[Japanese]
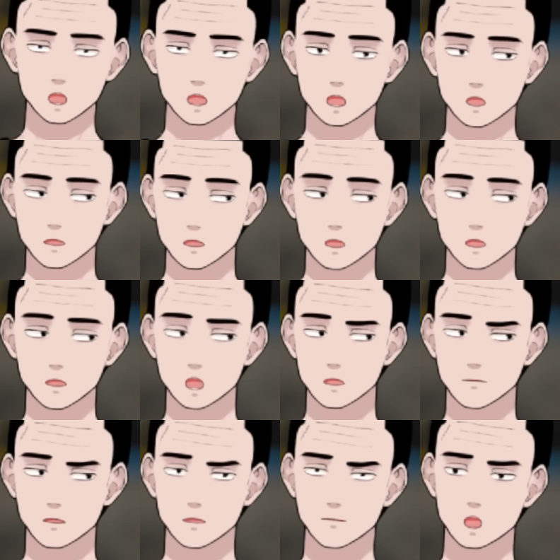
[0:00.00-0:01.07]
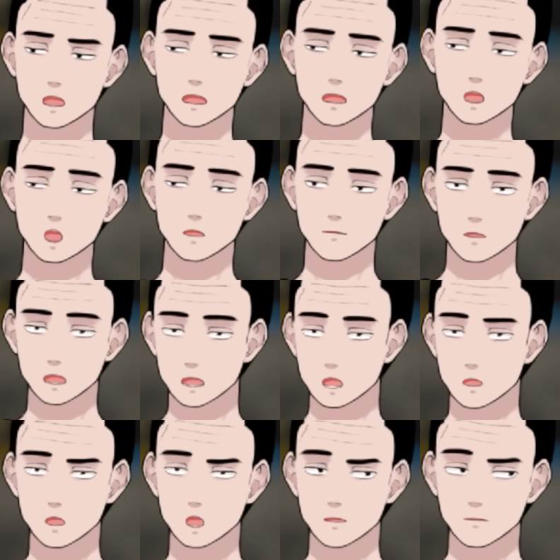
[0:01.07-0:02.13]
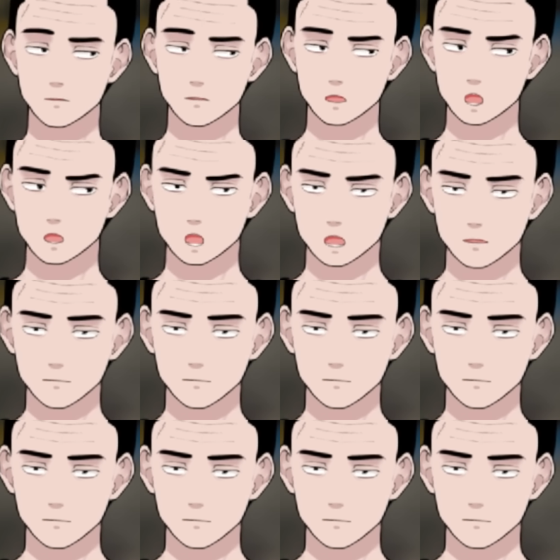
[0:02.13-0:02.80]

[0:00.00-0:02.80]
でも女の子だったら、彼氏が吸っていた。